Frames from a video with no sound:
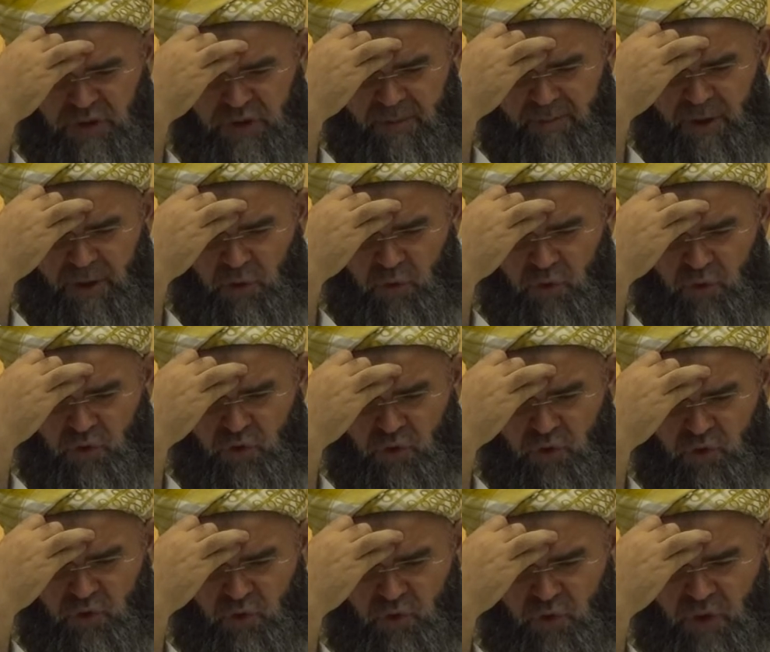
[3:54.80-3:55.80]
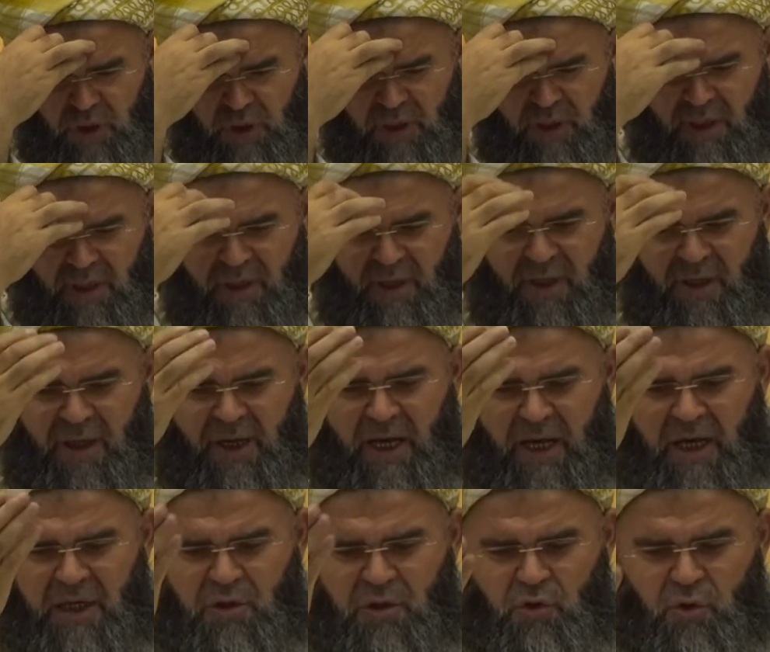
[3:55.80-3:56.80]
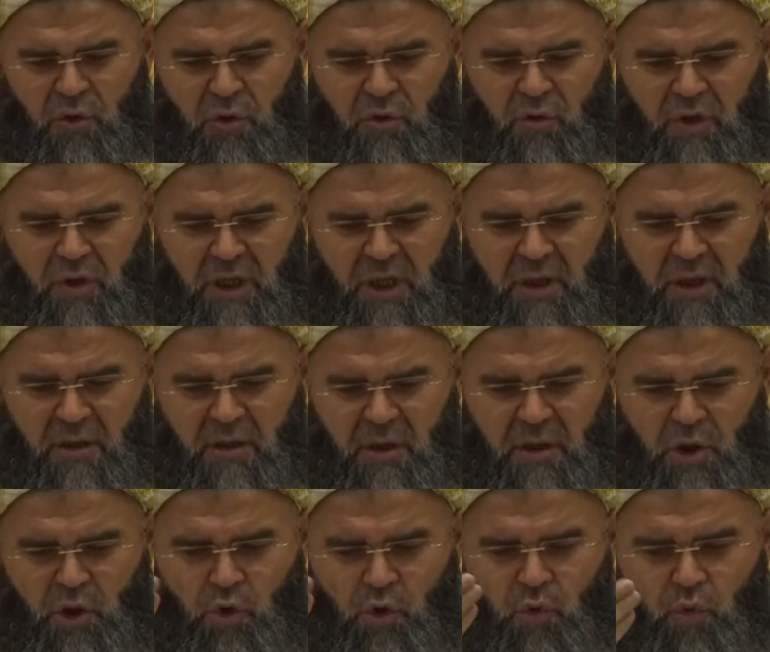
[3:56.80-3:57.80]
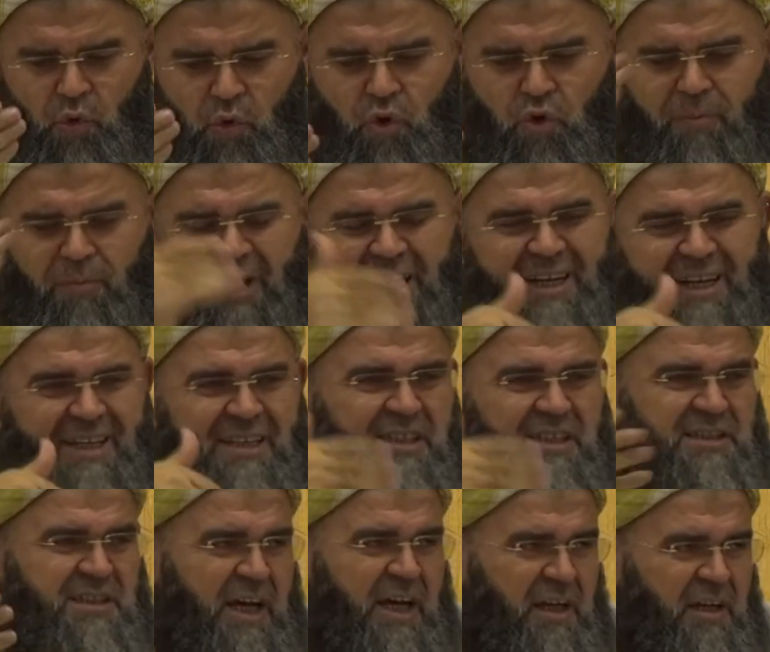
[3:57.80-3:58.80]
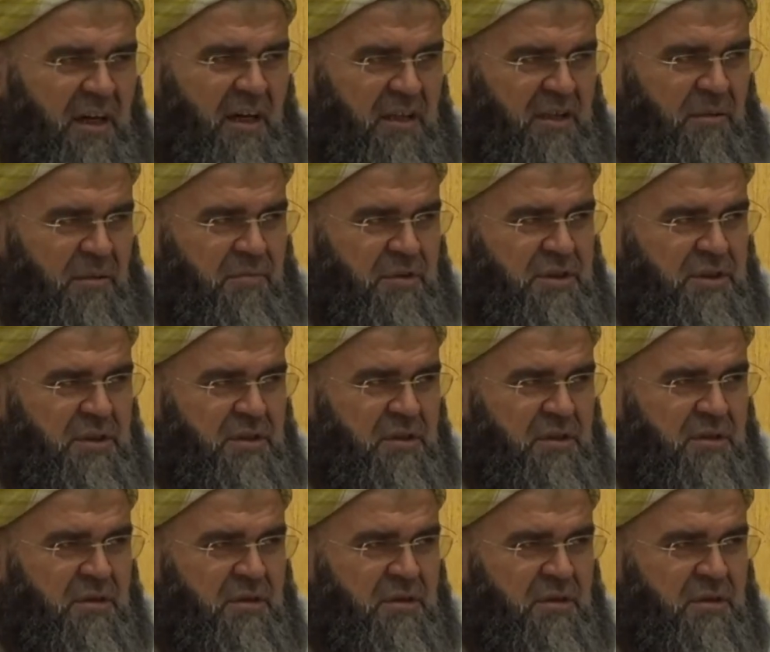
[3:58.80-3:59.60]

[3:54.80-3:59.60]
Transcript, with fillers: zaman o çocuğunu hak yolunda kurban edeceğine adamıştı.